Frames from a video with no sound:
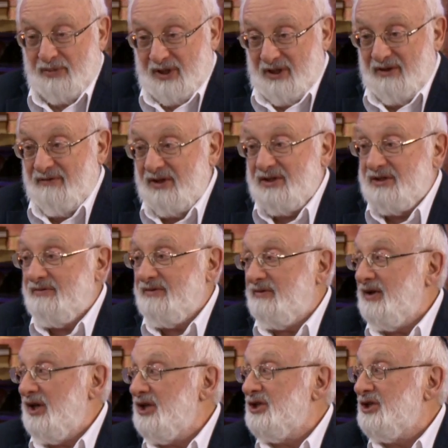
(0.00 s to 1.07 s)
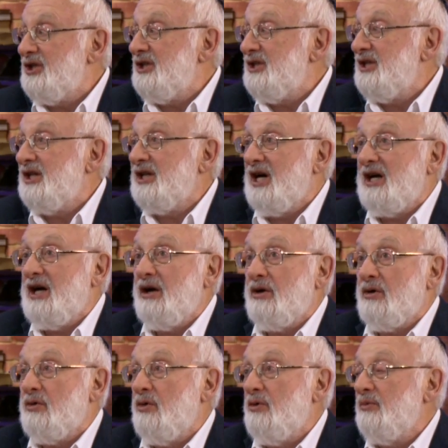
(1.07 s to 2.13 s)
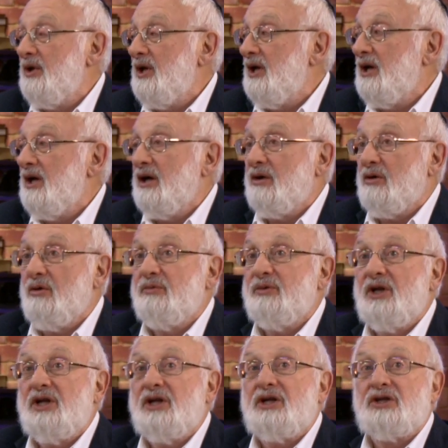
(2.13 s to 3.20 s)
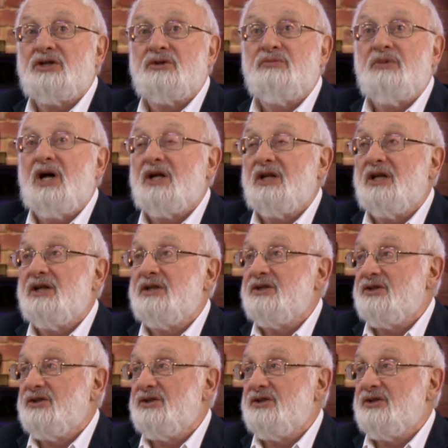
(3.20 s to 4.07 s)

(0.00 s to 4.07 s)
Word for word: проявиться в твоей жизни как огромное, огромное кошмарное